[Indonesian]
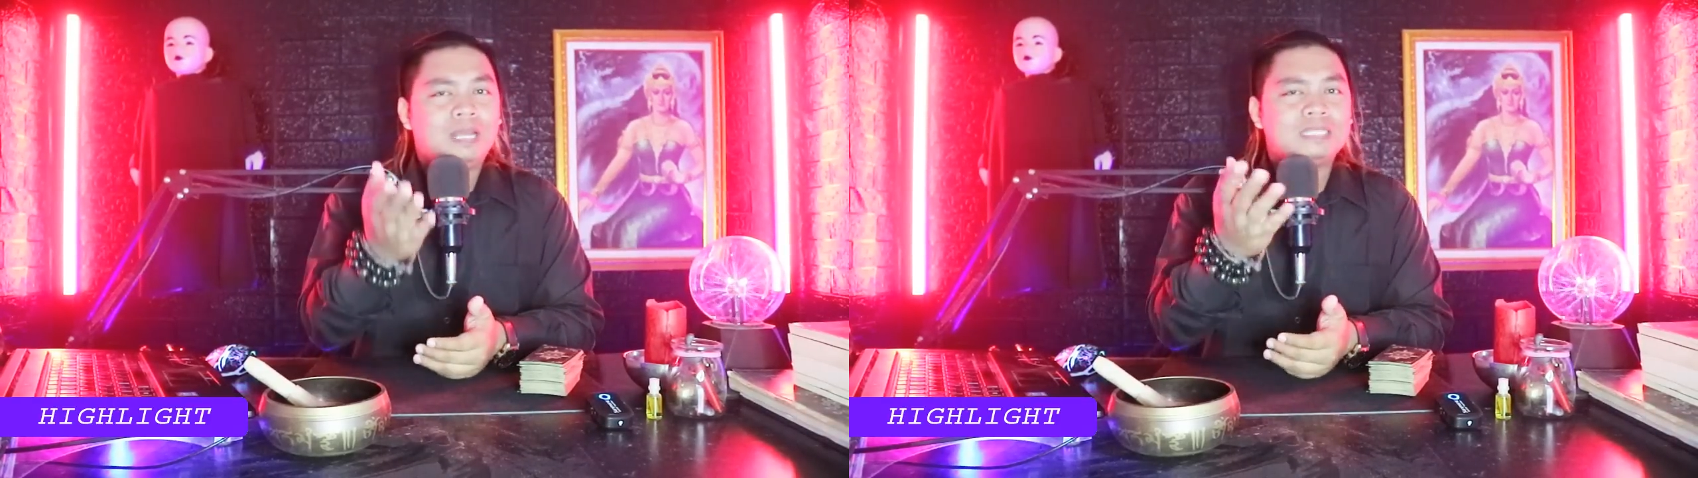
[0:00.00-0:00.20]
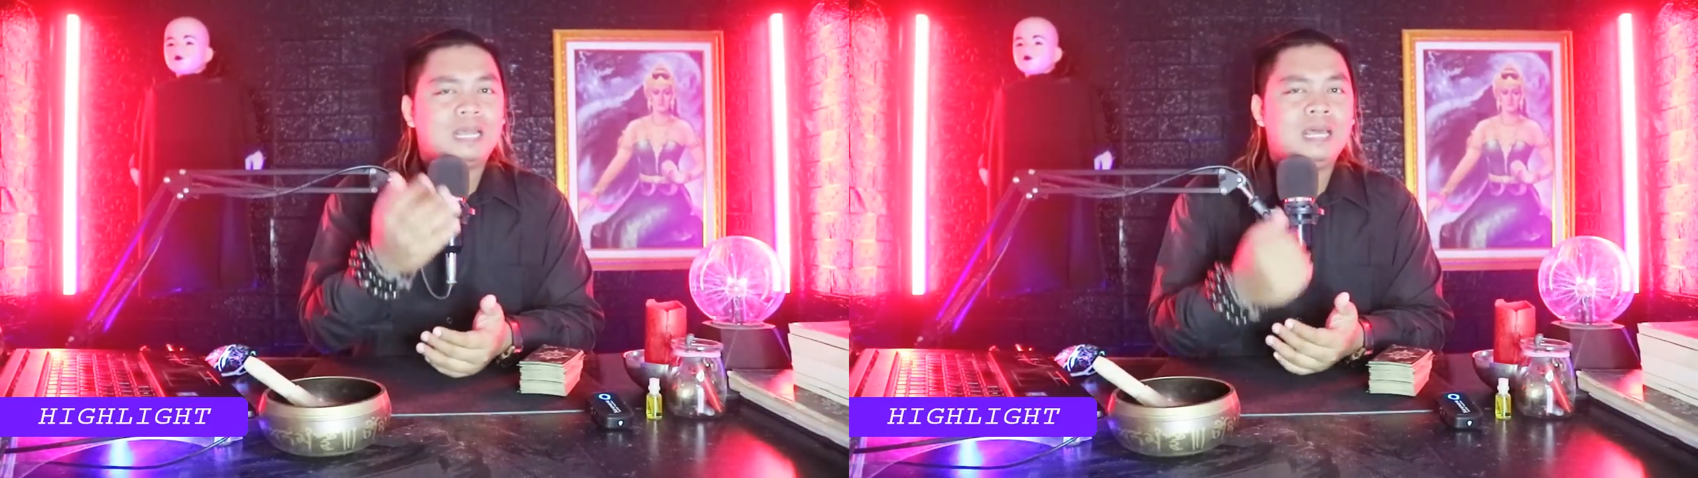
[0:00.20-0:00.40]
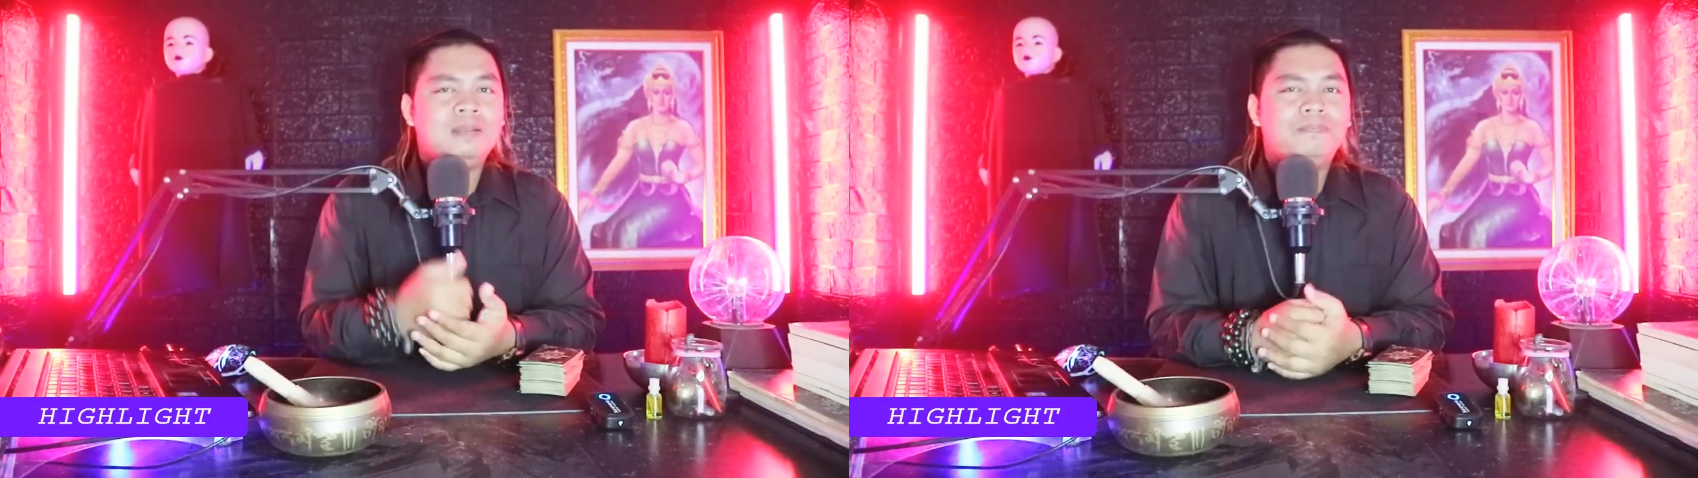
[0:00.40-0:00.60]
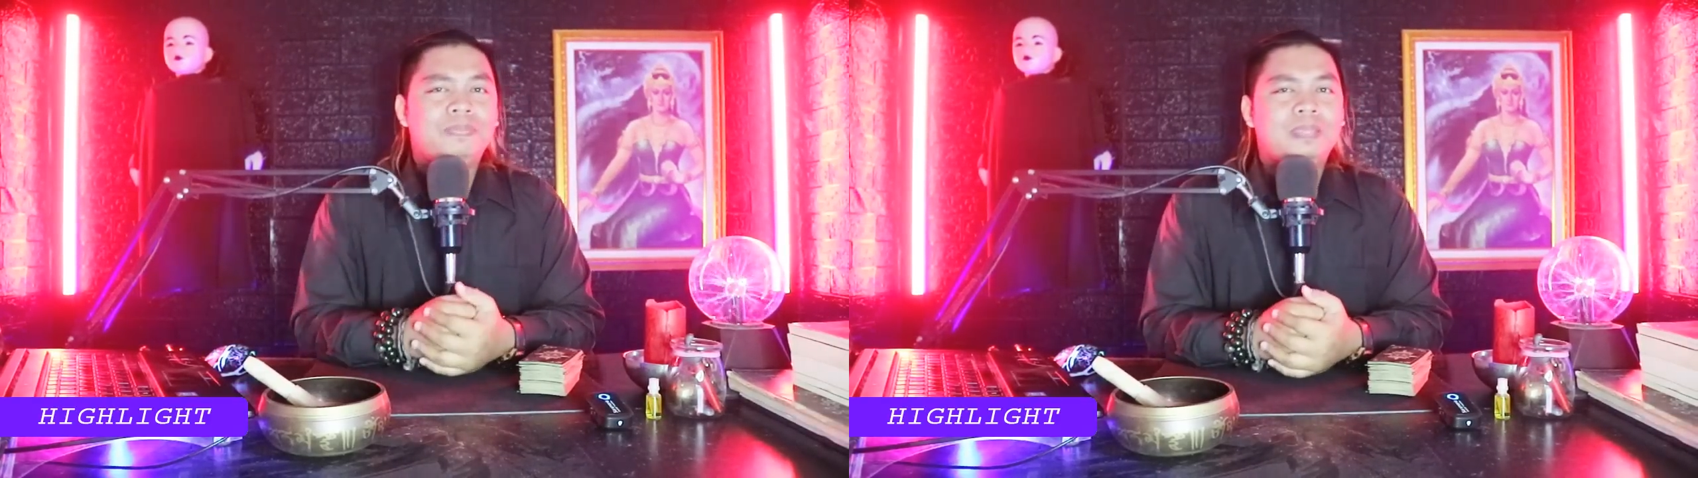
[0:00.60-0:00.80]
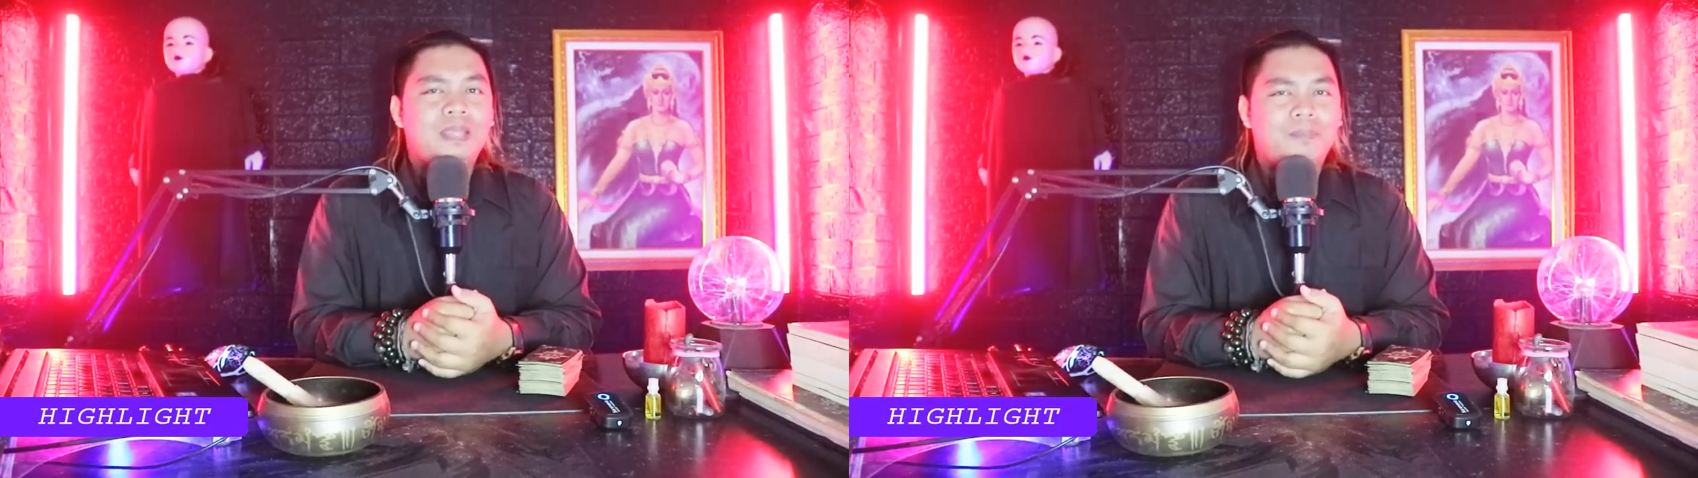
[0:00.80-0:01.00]
penasaran?
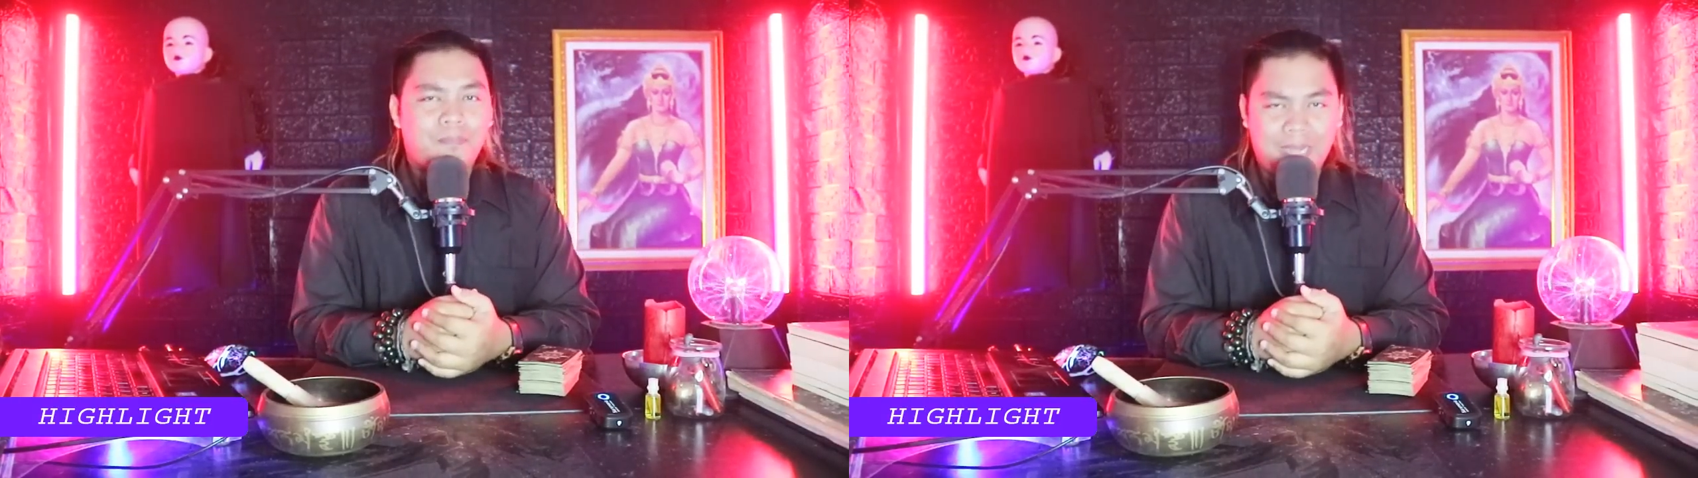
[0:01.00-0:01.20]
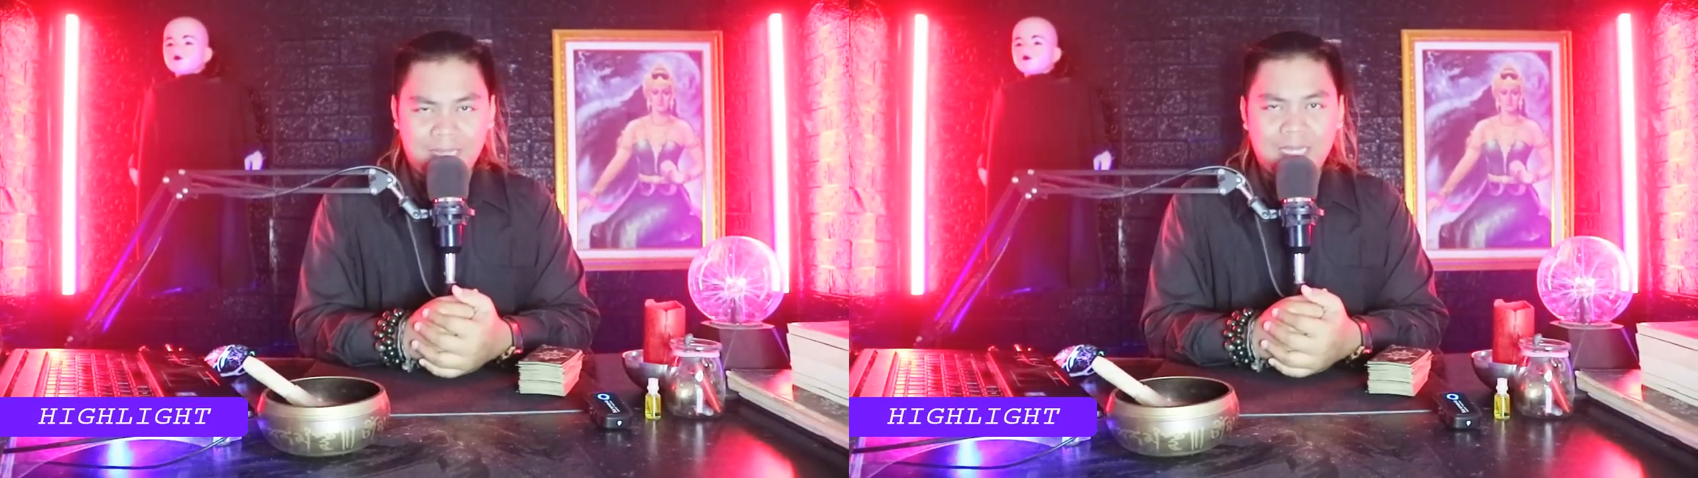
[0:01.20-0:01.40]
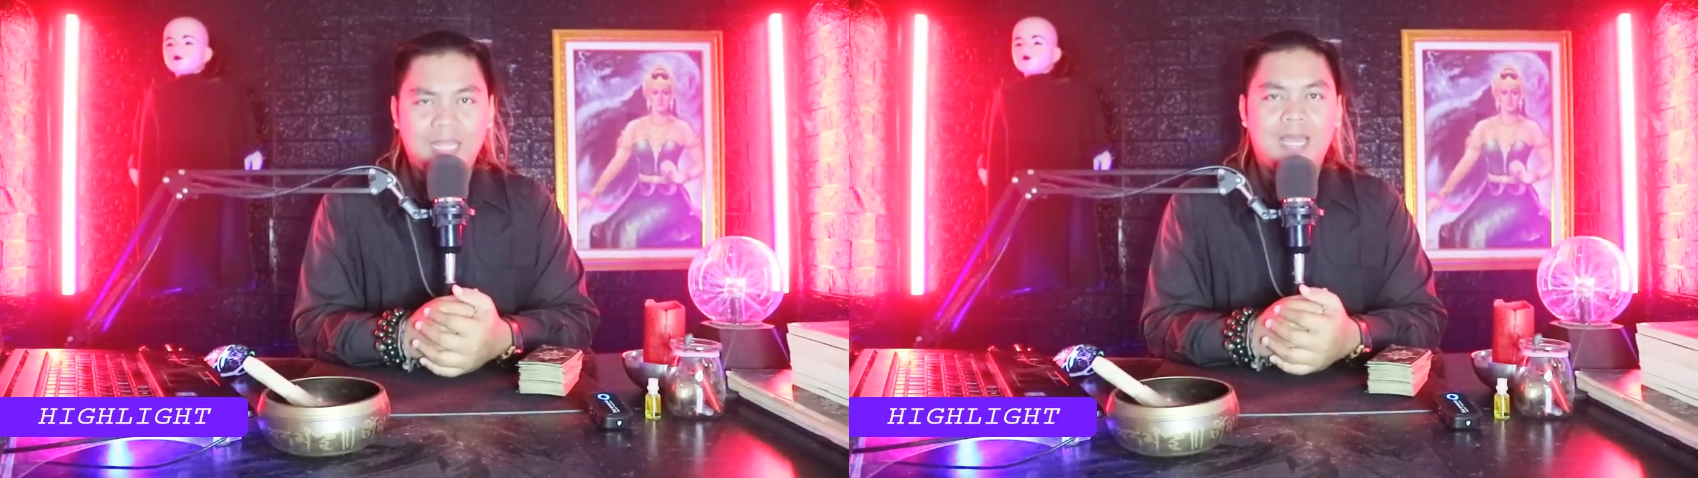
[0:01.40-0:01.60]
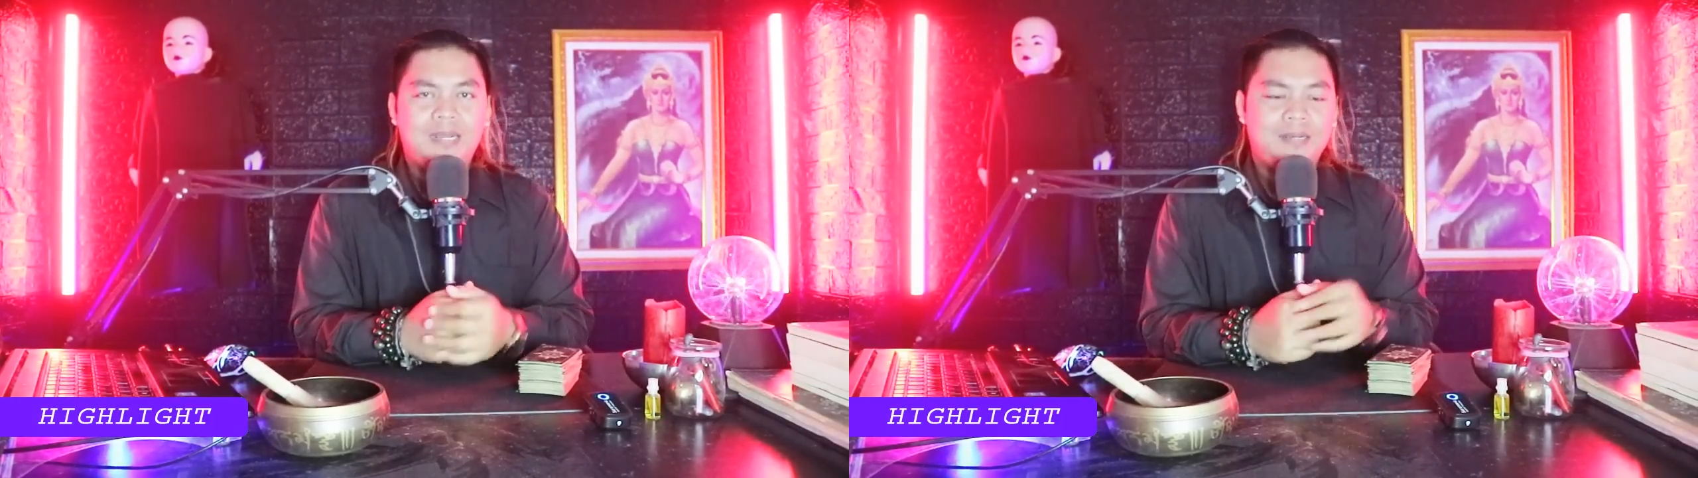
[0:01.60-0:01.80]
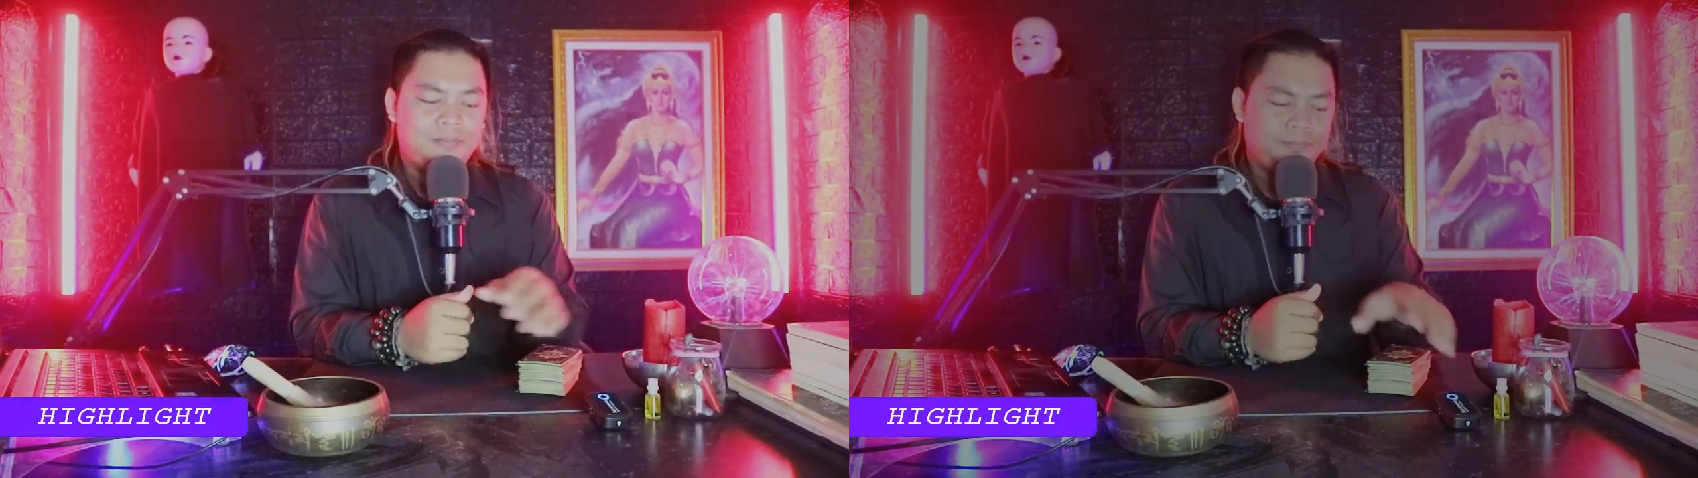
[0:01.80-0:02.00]
Mari kita lihat.